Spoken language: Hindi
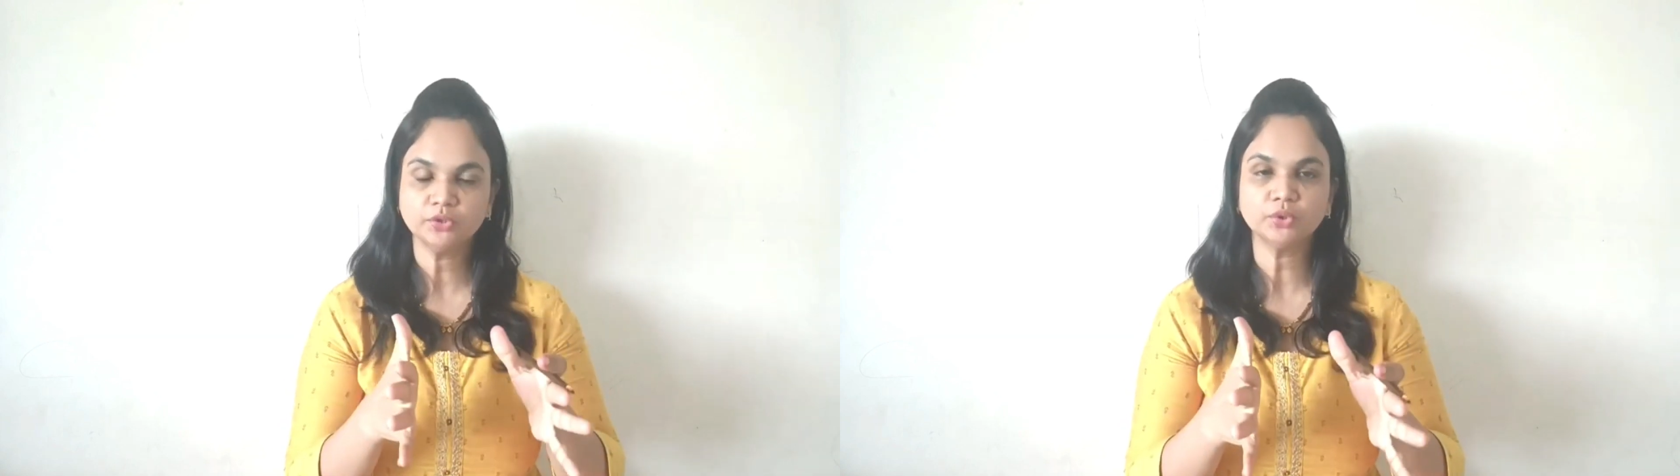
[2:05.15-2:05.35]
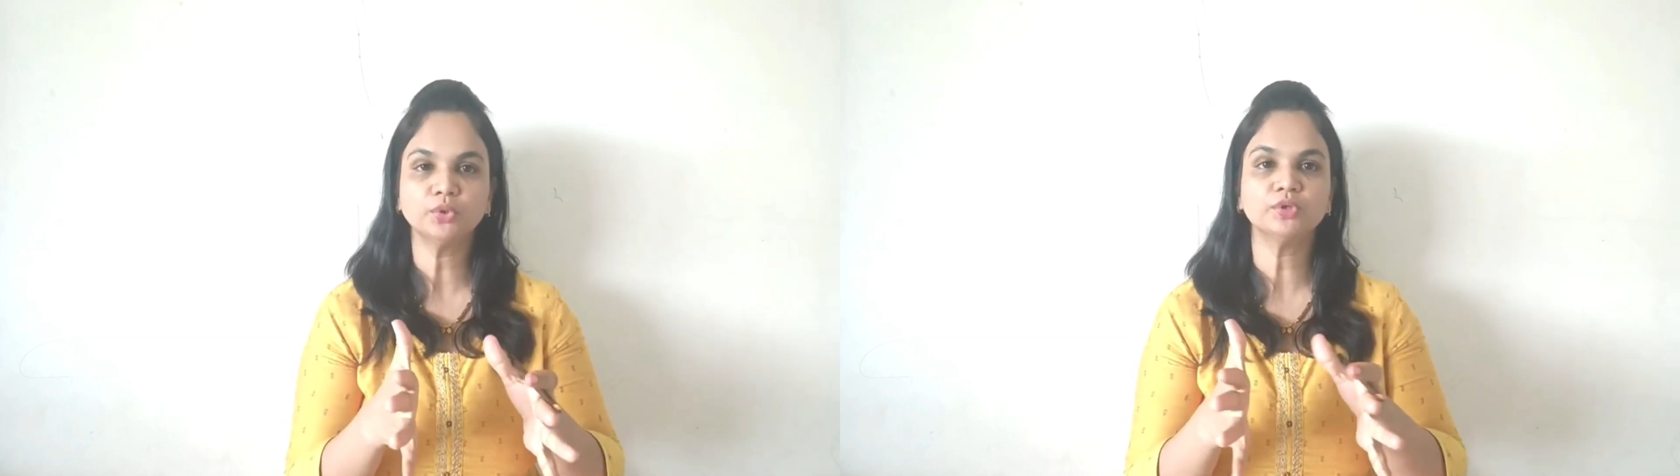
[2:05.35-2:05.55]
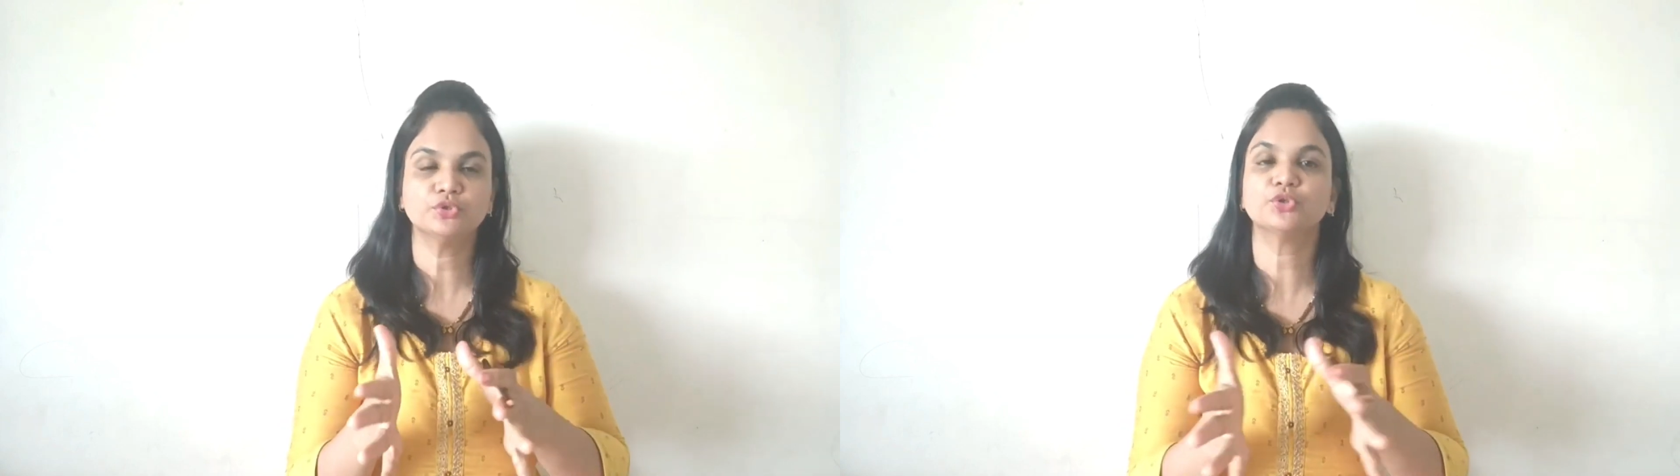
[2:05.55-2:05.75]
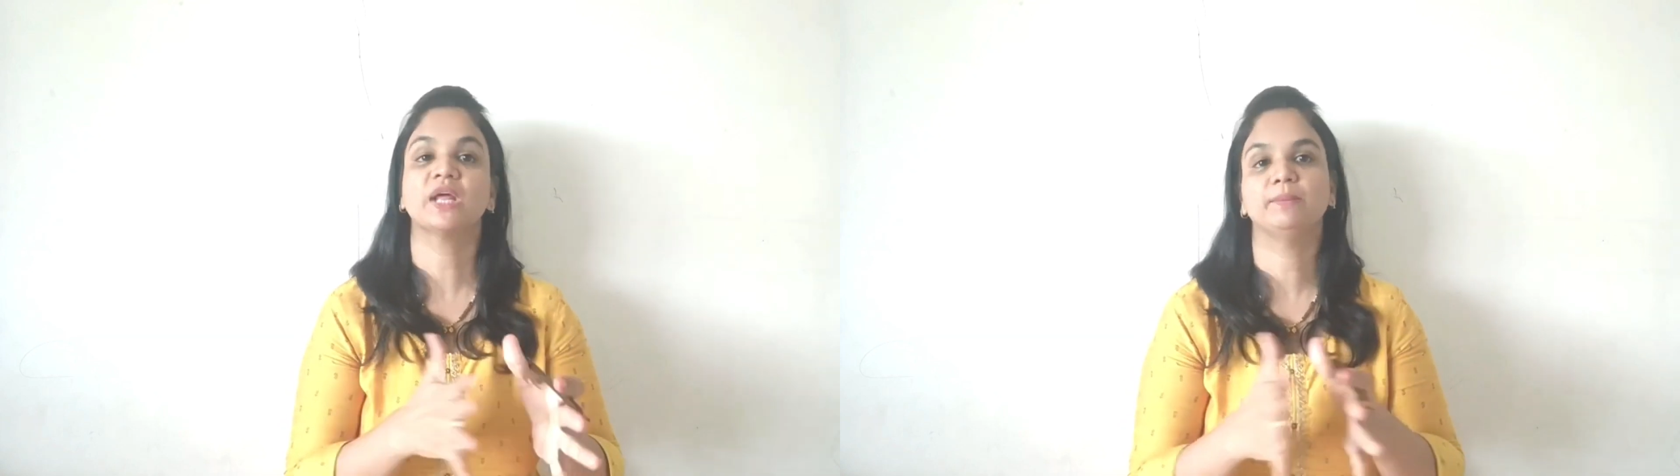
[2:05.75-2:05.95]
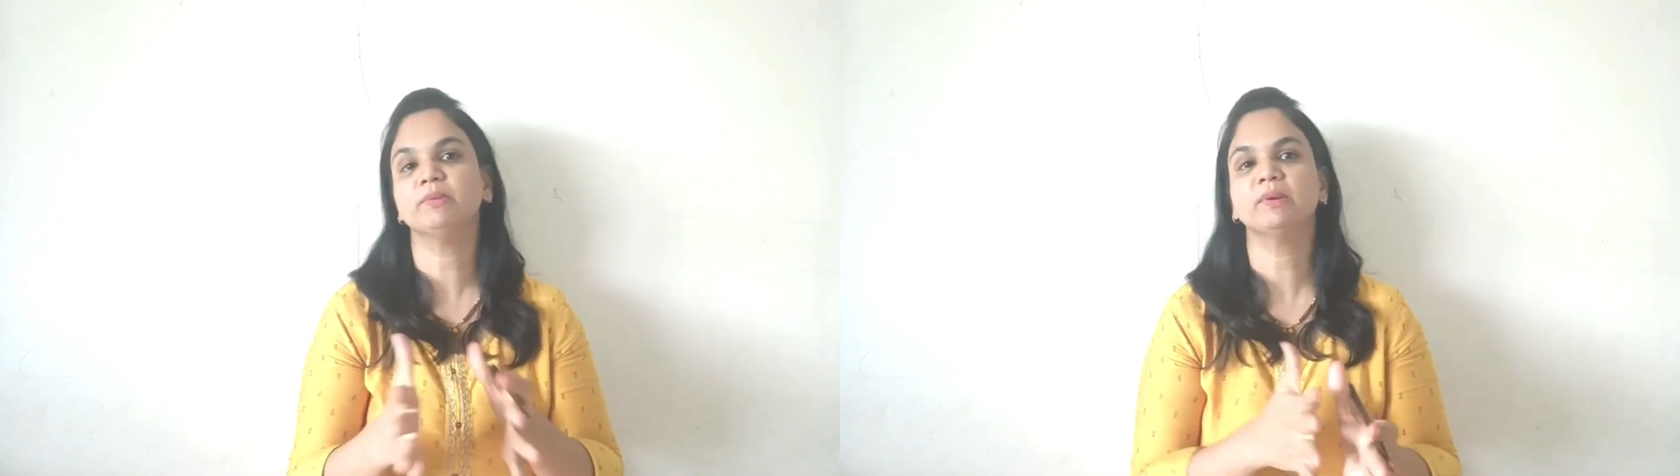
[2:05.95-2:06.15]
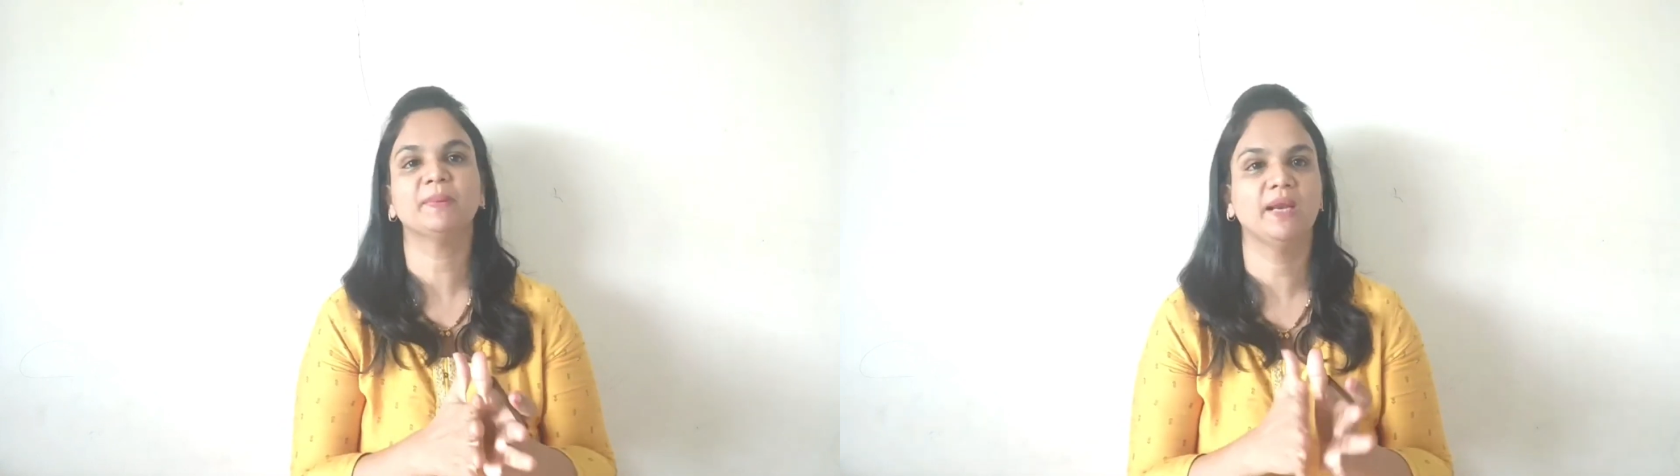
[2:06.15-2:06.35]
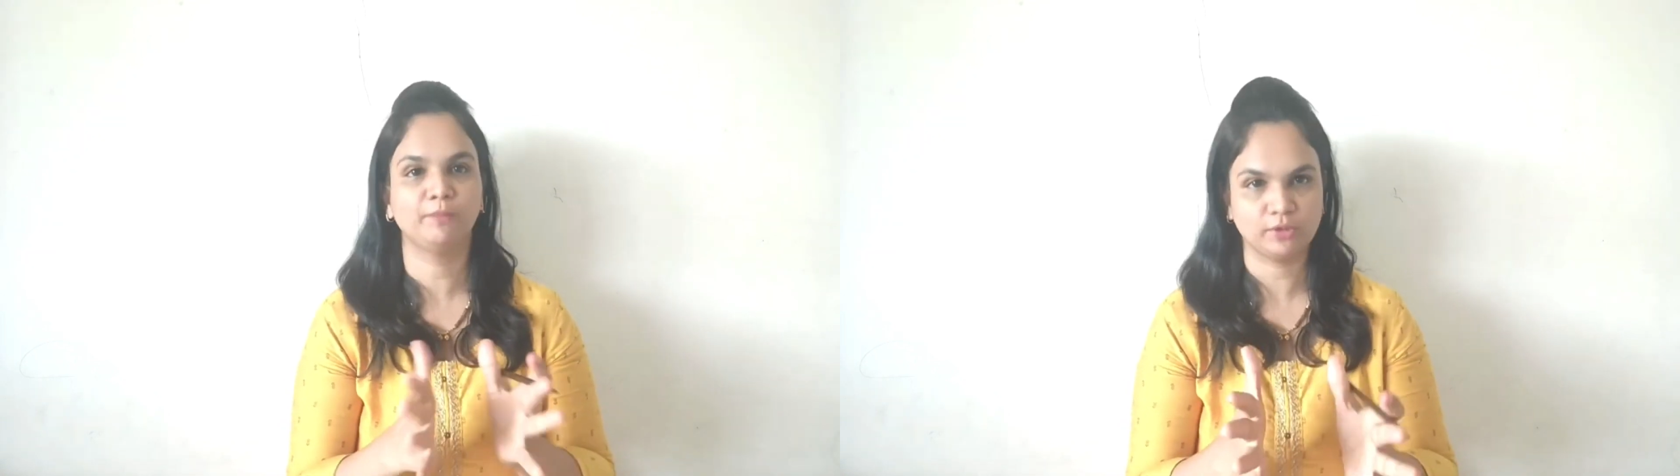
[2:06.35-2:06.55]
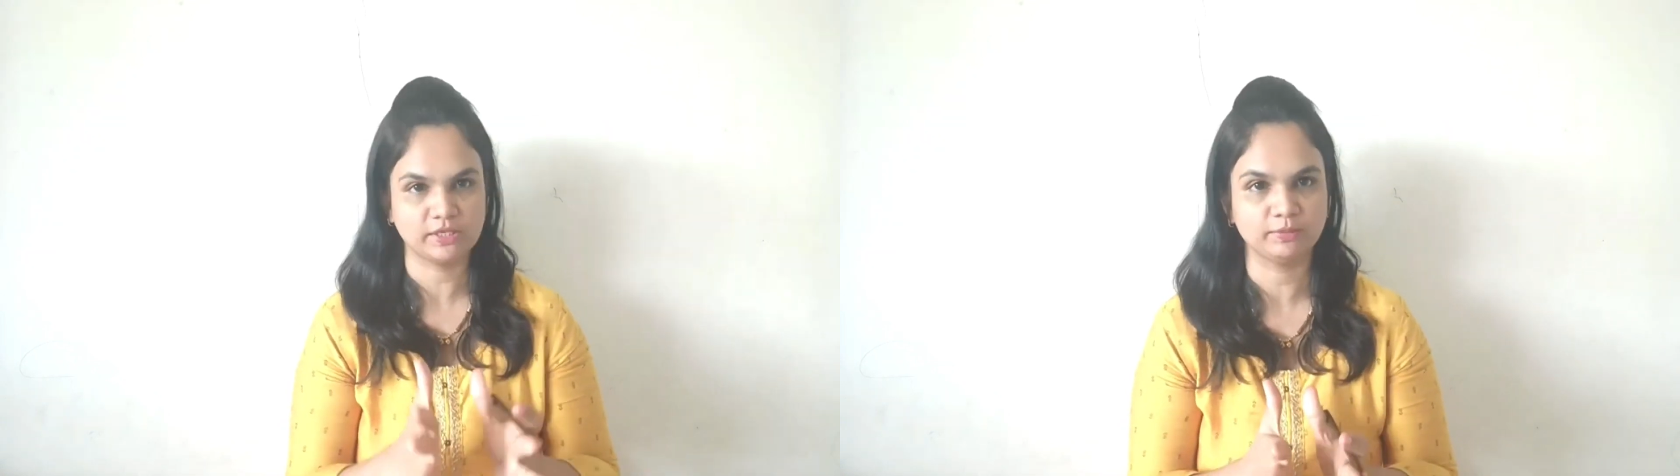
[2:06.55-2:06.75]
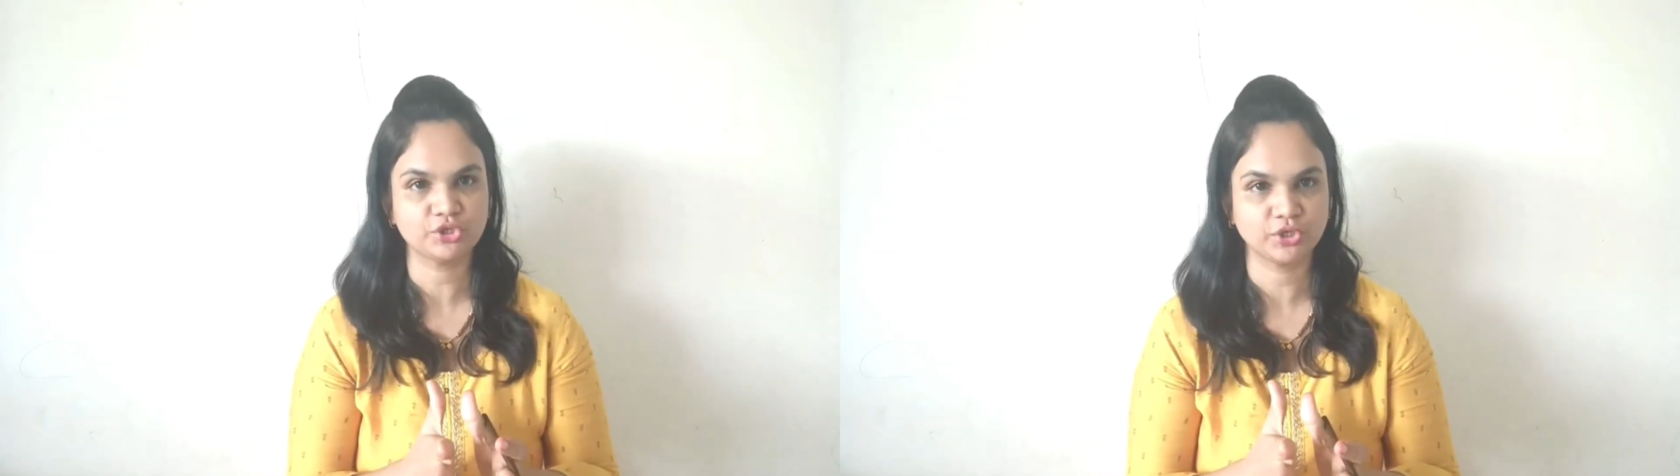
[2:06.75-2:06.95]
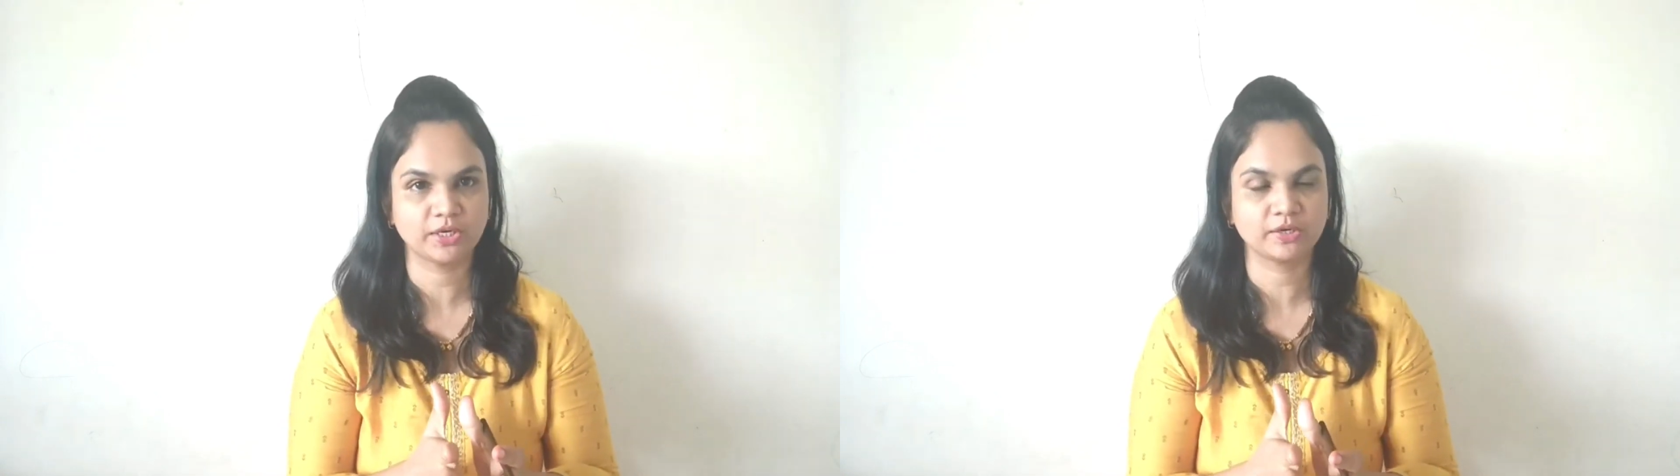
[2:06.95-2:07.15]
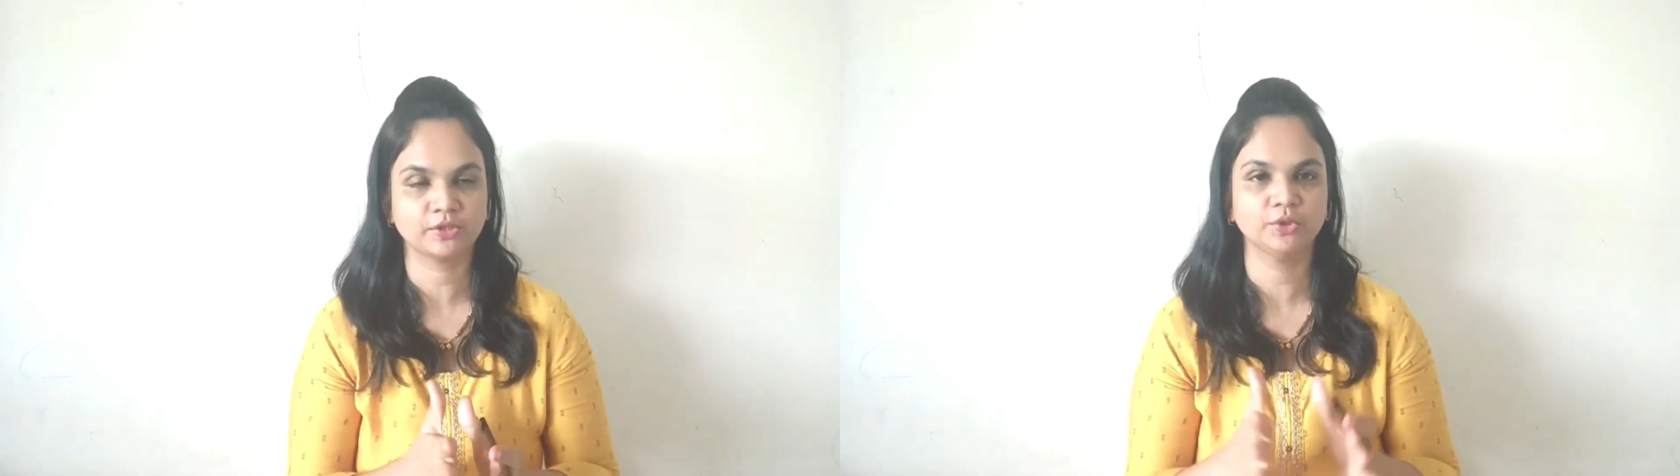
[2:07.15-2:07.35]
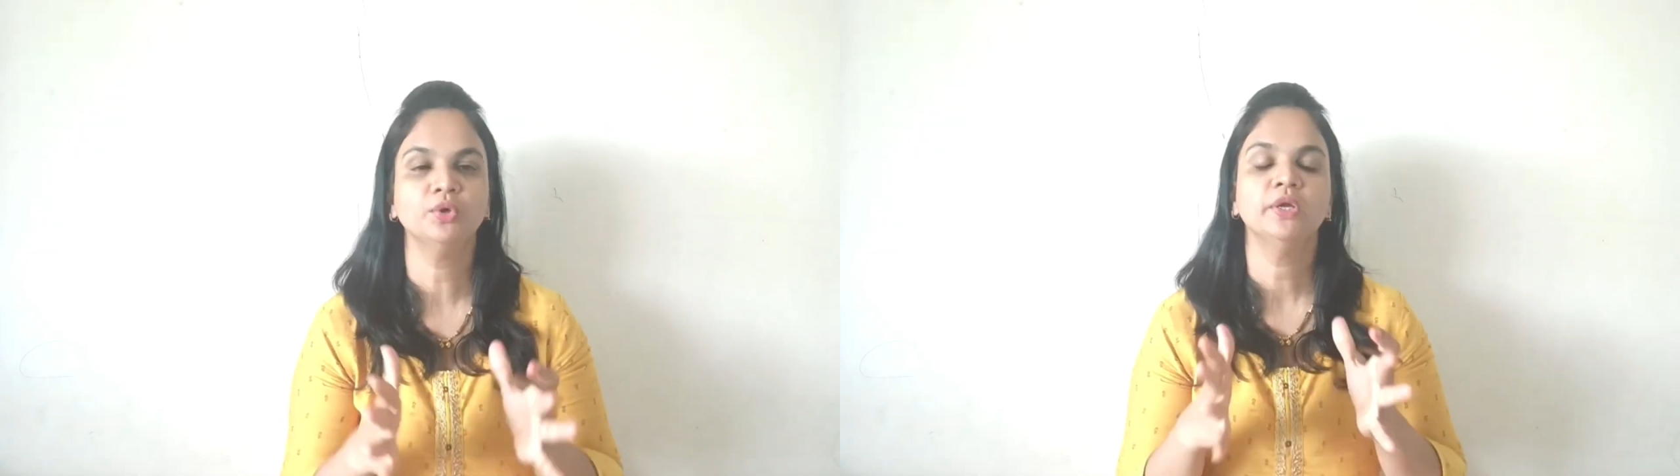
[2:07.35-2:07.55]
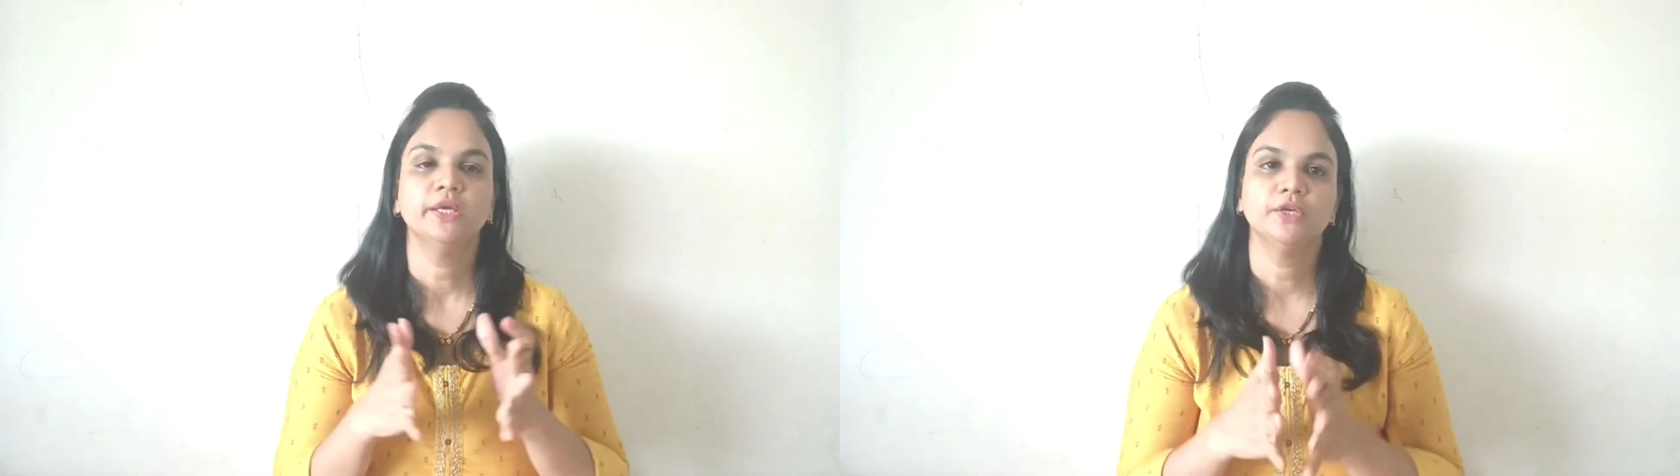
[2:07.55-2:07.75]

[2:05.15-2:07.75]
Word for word: तो जो टाइमिंग मैं पहले आप लोगों के साथ में शेयर करती हूँ